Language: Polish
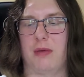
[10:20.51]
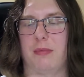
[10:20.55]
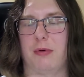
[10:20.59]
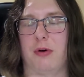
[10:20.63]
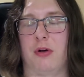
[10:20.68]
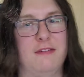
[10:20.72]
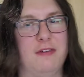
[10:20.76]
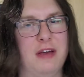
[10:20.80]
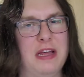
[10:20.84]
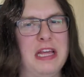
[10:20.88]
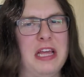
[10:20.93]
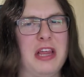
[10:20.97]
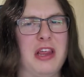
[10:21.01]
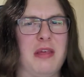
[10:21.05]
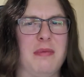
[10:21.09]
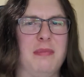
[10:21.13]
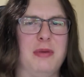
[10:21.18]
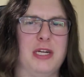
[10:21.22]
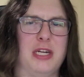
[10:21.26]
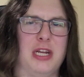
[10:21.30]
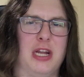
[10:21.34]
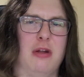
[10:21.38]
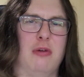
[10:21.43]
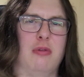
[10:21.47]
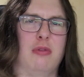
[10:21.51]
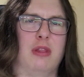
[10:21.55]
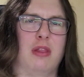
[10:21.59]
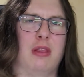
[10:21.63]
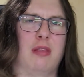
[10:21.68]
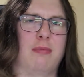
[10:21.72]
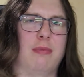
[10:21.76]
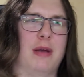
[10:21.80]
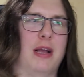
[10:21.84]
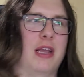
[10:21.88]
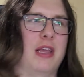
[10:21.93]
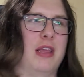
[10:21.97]
bo fajnie się mieszają te
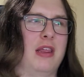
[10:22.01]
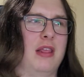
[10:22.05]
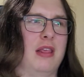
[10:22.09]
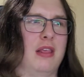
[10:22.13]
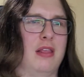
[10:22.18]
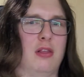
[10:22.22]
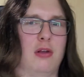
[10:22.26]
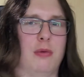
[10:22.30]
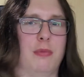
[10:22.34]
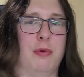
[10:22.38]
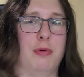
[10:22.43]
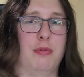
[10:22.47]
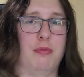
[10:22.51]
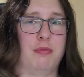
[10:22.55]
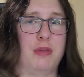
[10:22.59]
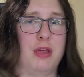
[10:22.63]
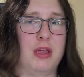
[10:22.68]
smaki ze sobą.